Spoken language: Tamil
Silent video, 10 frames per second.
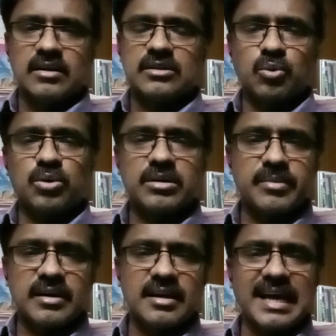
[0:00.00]
இந்த
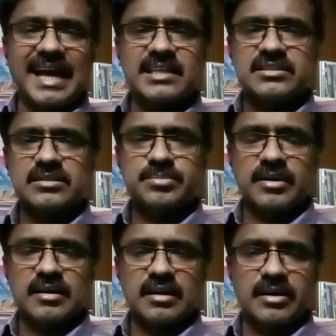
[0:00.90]
ஓனர் மேலே ஆக்ஷன்
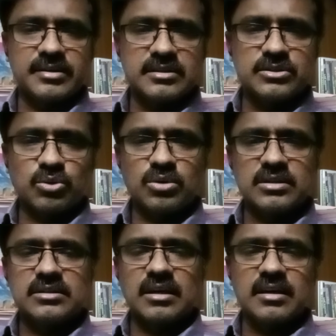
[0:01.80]
எடுப்பாங்களா இது
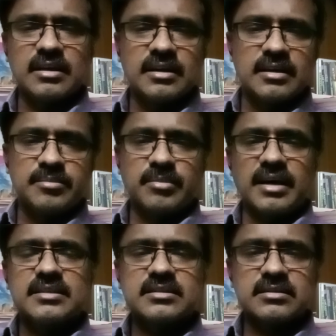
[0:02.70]
சொல்கிறது தான்
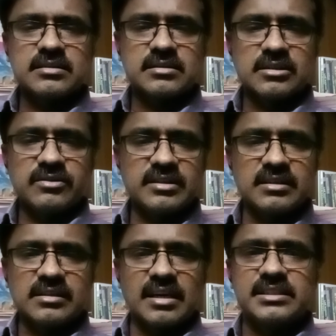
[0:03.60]
மாஸ்டர்
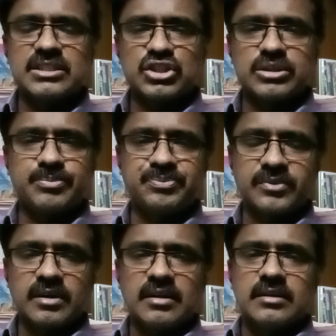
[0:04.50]
சர்வன் ரிலேஷன்ஷிப்
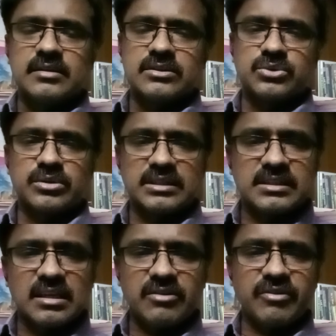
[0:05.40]
ஸோ
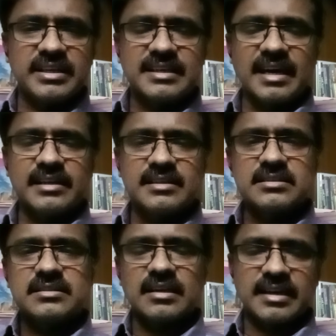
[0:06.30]
இதுதான்
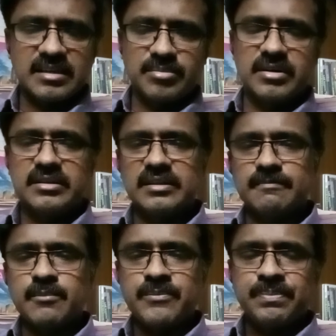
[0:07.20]
வைக்காரியஸ் லயபிலிட்டி
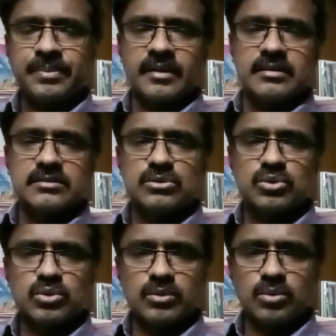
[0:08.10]

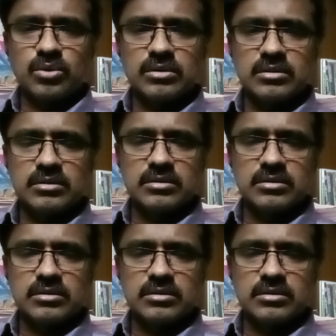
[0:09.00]
ஸோ ஒரு